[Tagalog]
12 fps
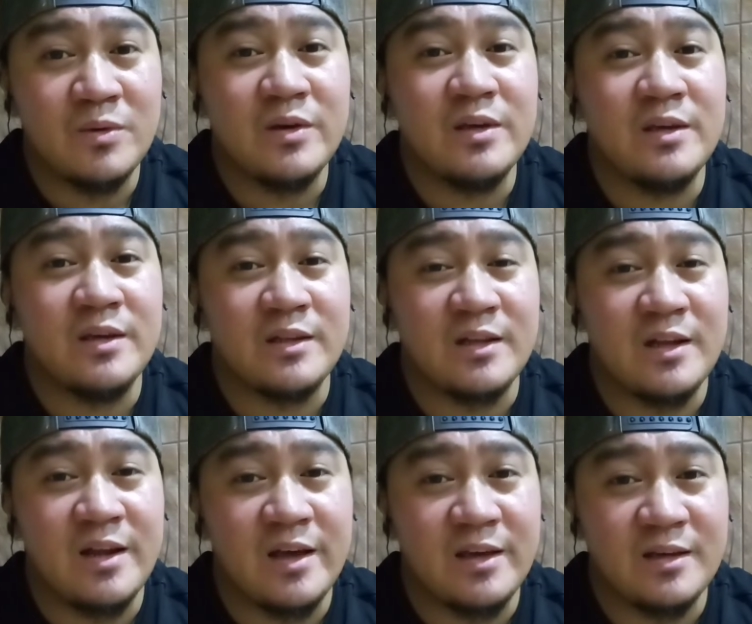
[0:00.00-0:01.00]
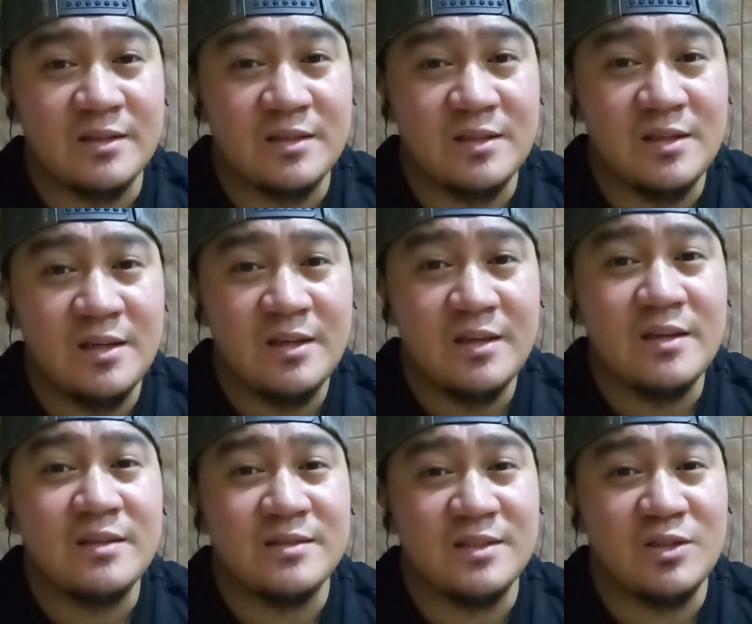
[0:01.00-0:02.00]
Ingat ka lagi kasadik.
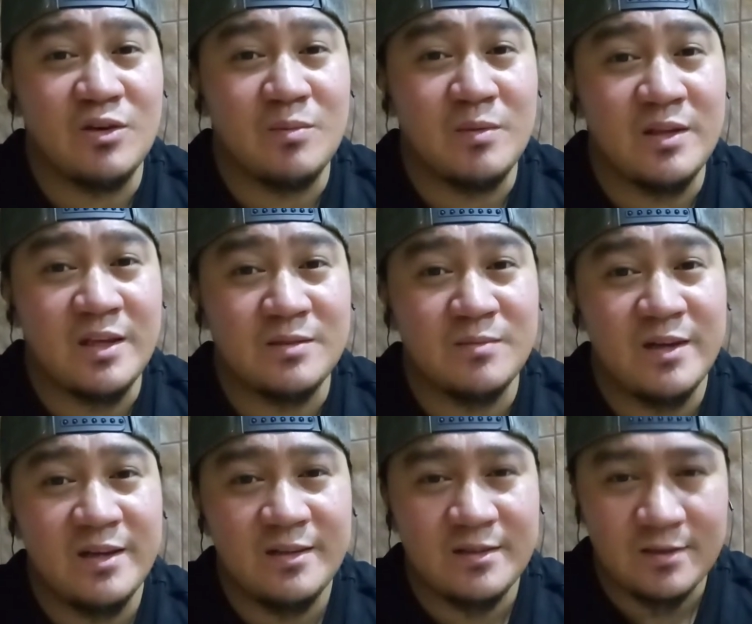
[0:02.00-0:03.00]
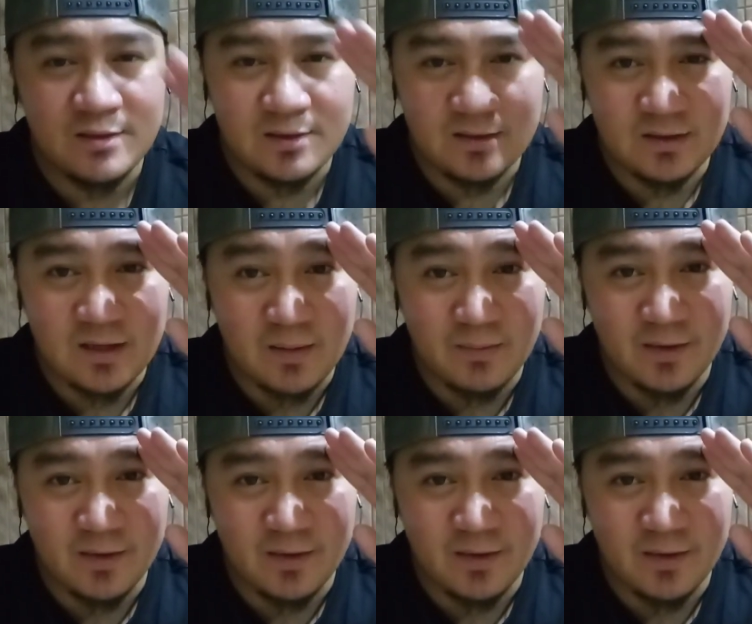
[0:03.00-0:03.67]
See you in my next vlog. God